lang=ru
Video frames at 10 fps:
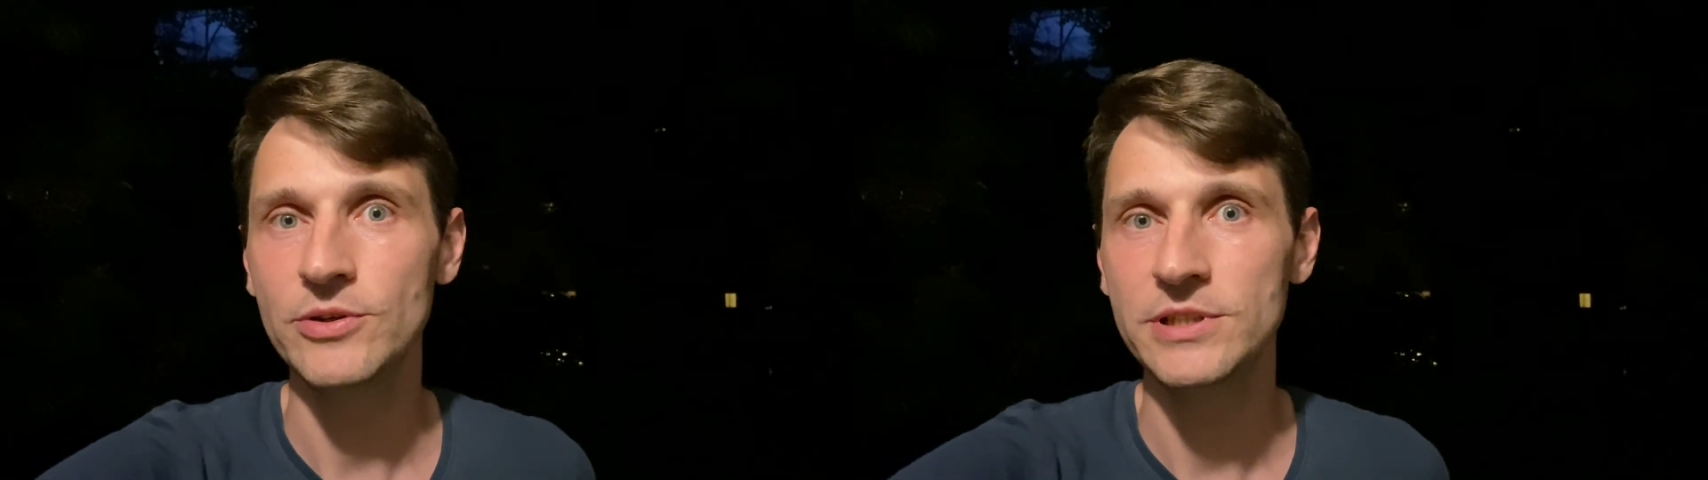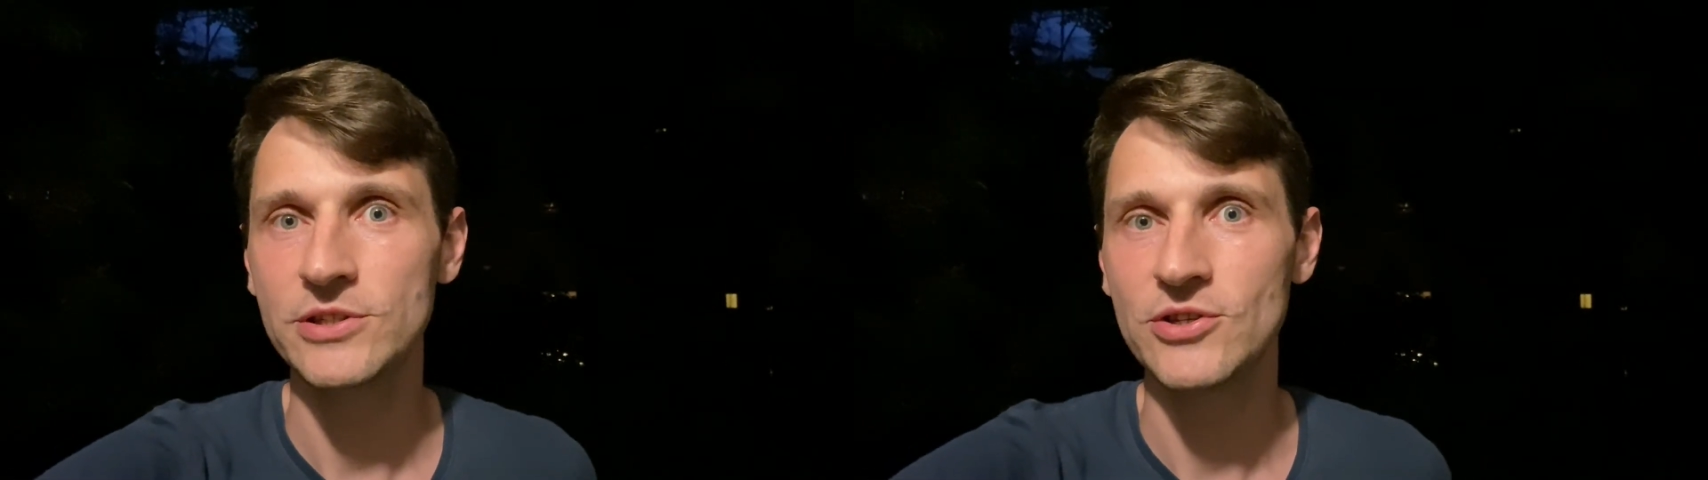
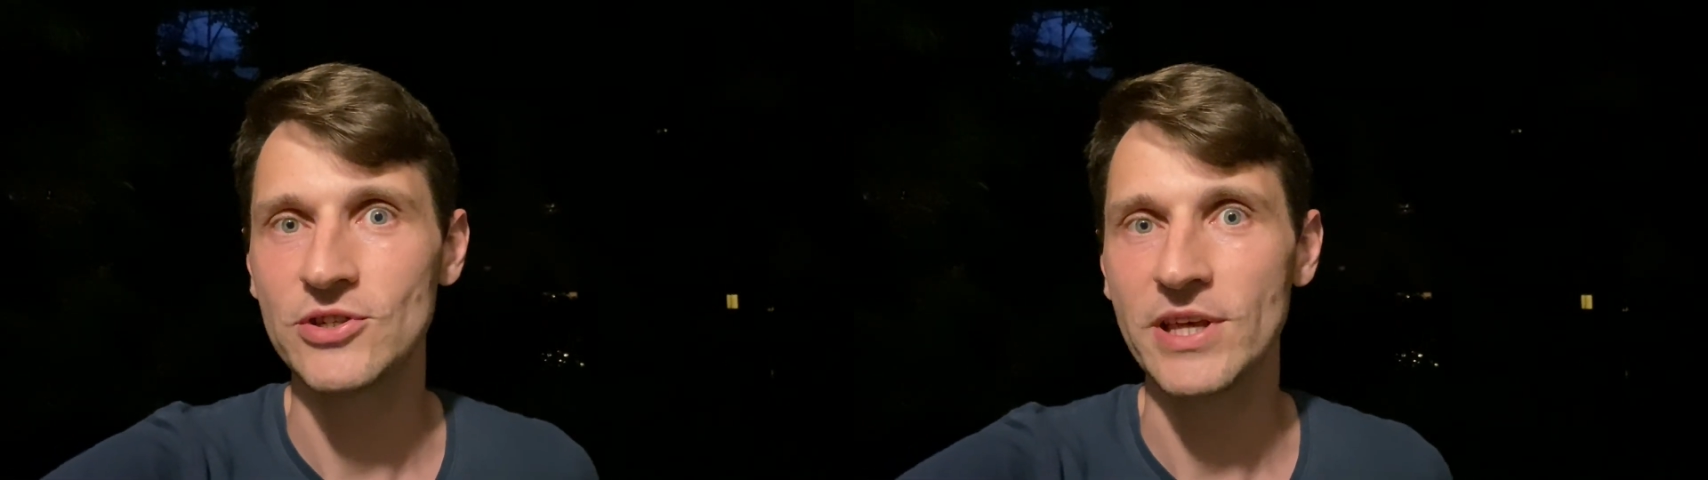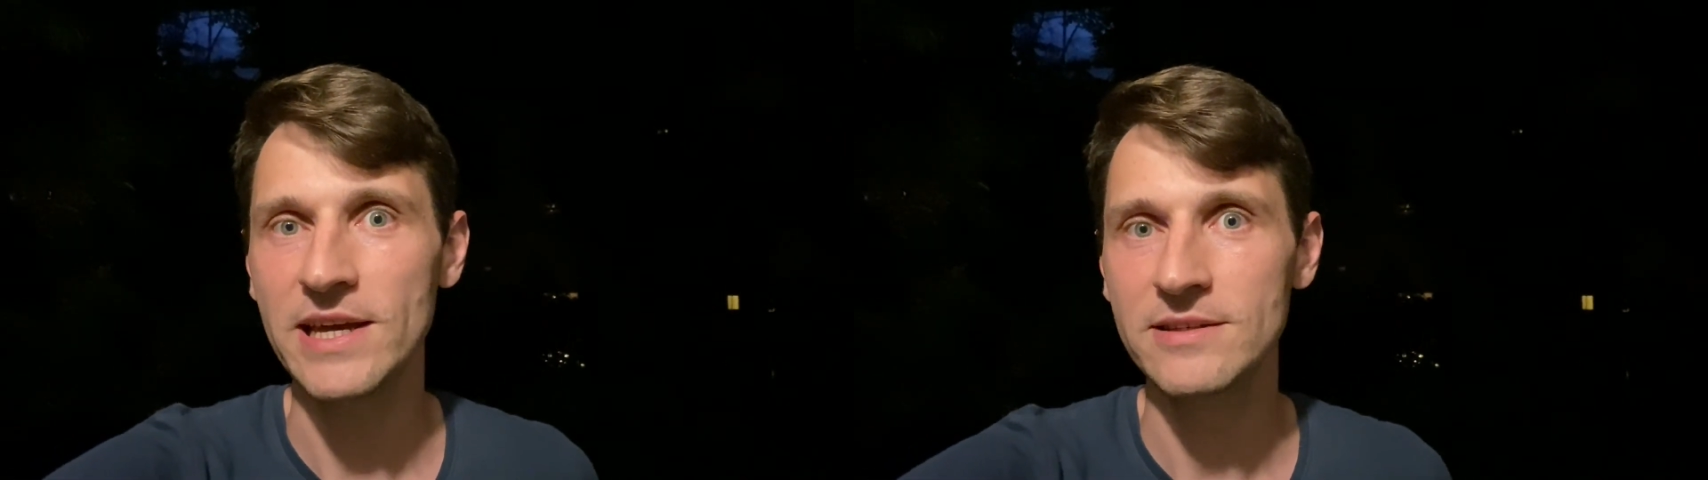идите
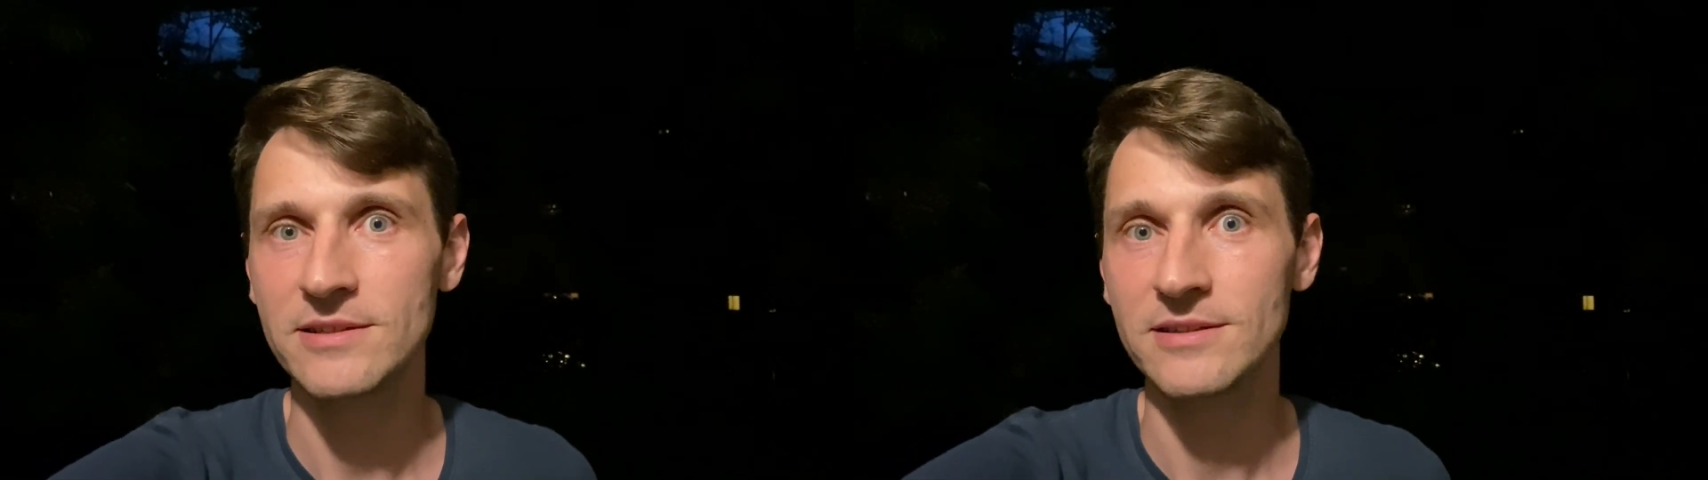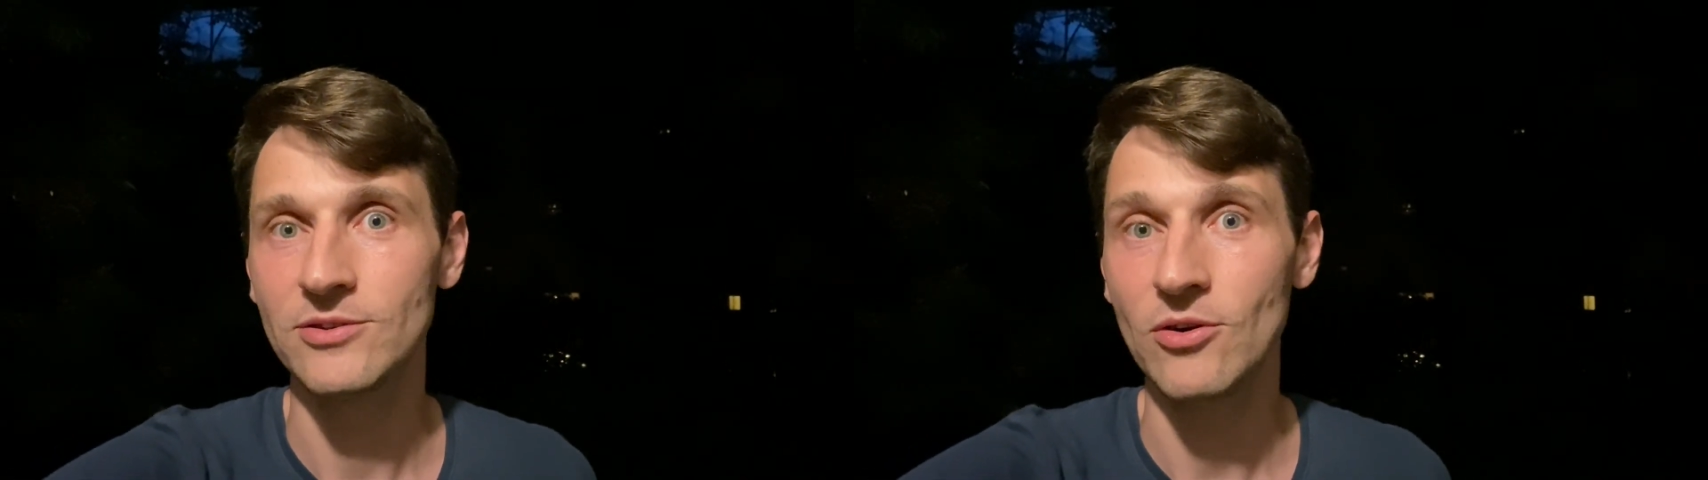
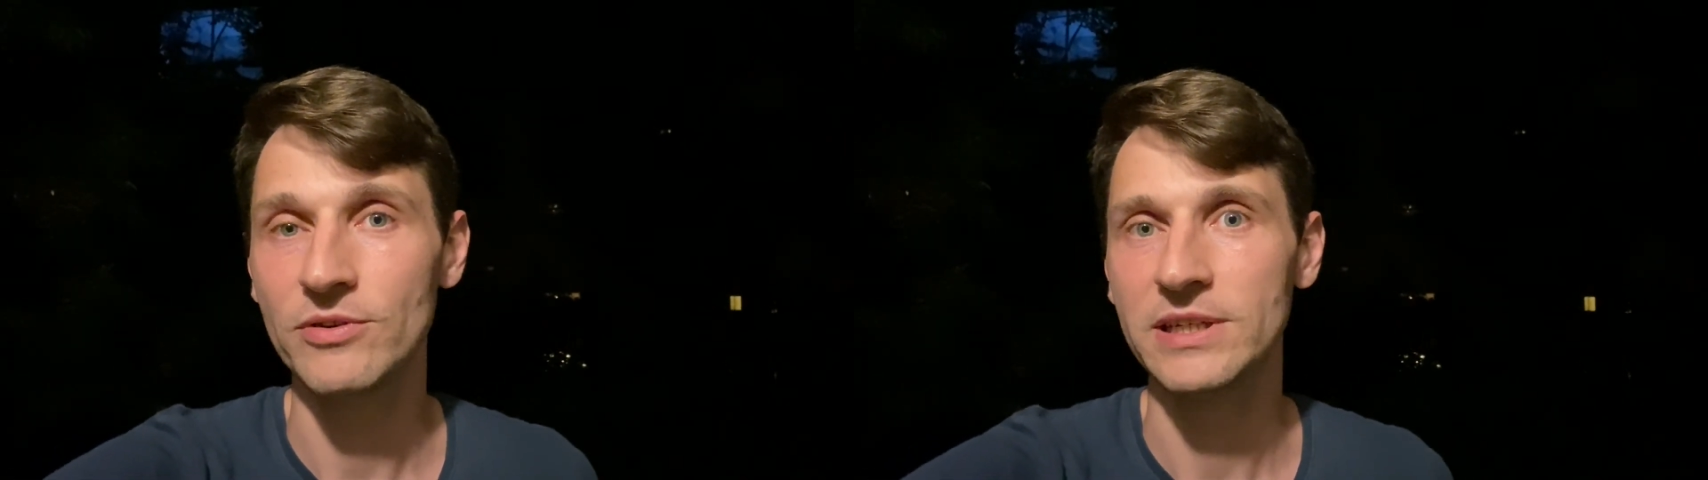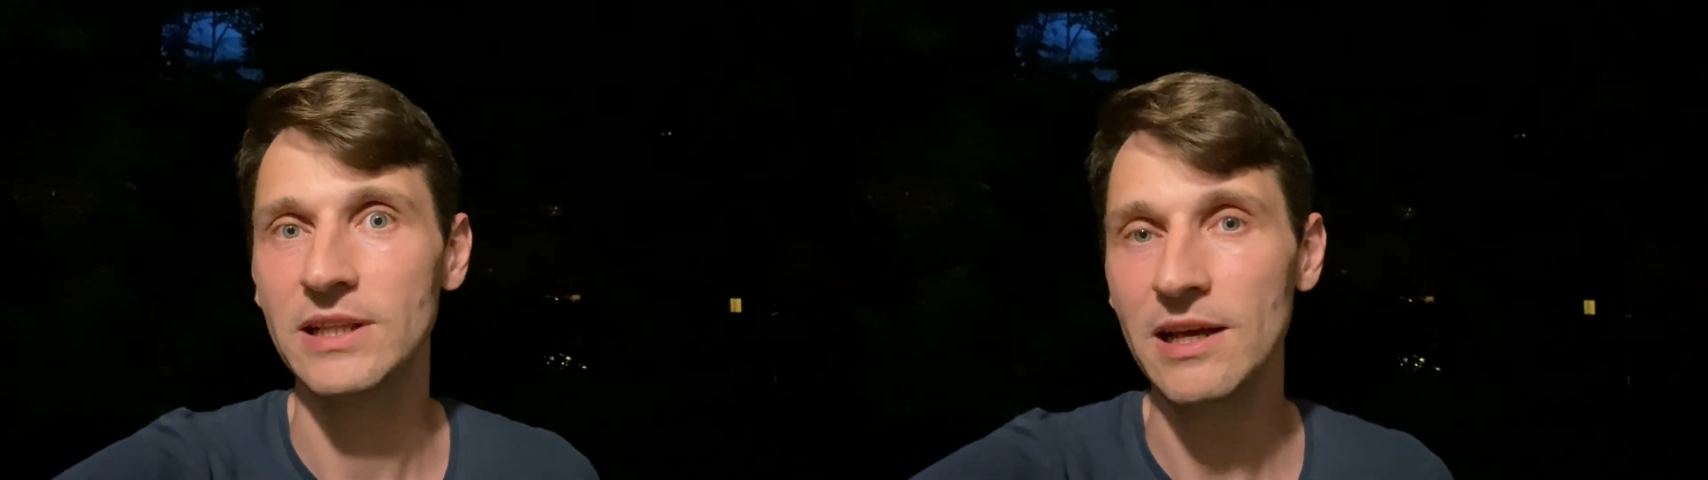читайте
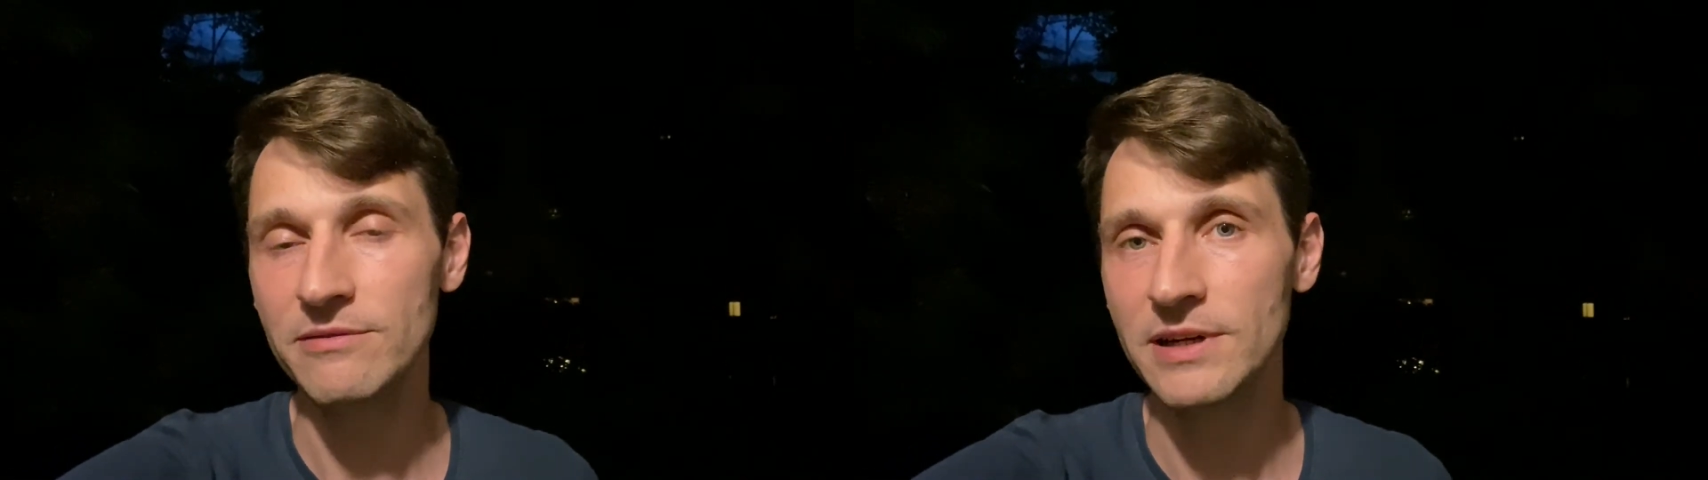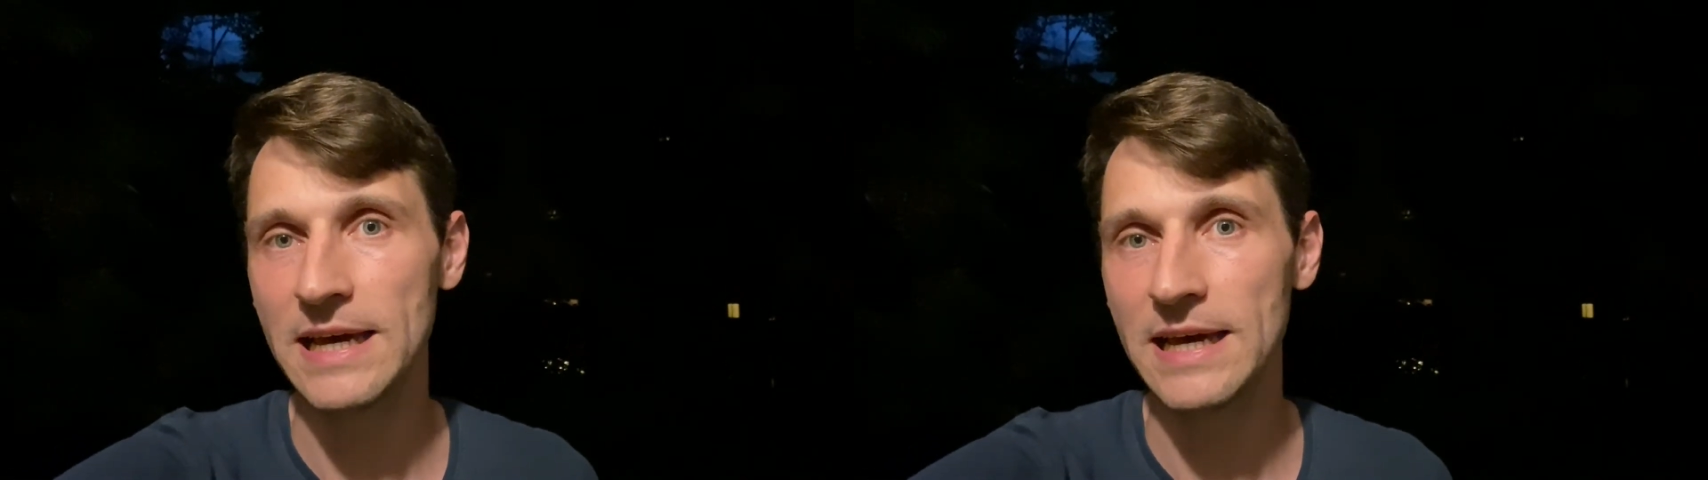новые главы,